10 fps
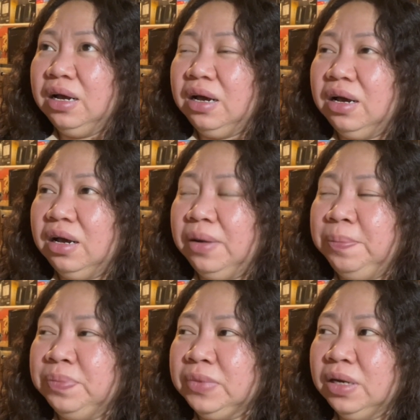
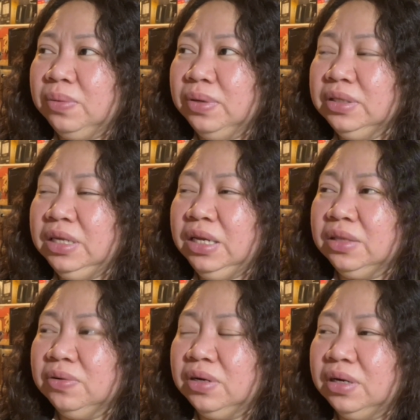um tawag
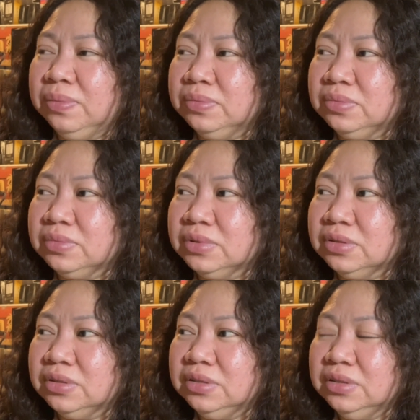dito um
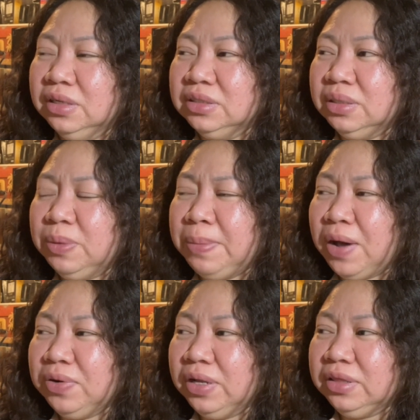sa pa ba
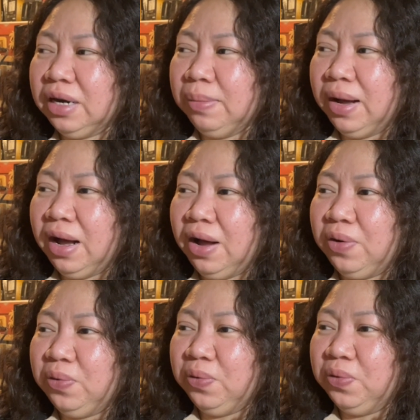ako nagtrabaho?